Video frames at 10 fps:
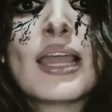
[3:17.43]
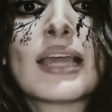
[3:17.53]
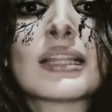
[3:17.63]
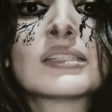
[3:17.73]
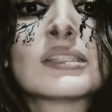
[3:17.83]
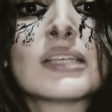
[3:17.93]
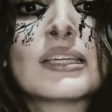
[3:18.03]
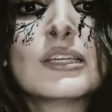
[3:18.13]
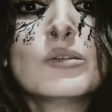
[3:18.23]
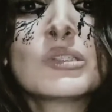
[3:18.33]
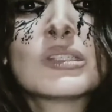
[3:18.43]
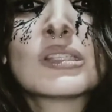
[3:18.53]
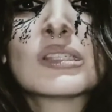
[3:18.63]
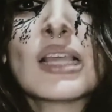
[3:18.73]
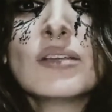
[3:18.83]
ela seguiu
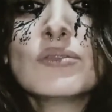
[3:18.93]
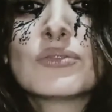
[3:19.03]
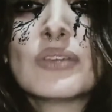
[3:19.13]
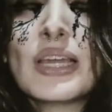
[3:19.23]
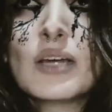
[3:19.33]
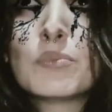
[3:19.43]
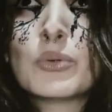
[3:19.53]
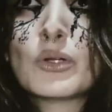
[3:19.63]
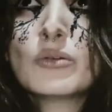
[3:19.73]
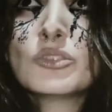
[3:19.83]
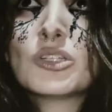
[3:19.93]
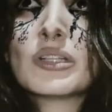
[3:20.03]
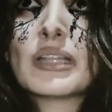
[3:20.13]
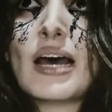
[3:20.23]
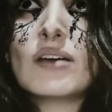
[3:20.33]
sem ver por onde
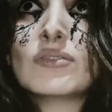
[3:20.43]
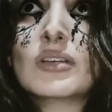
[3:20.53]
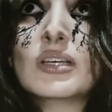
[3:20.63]
andava.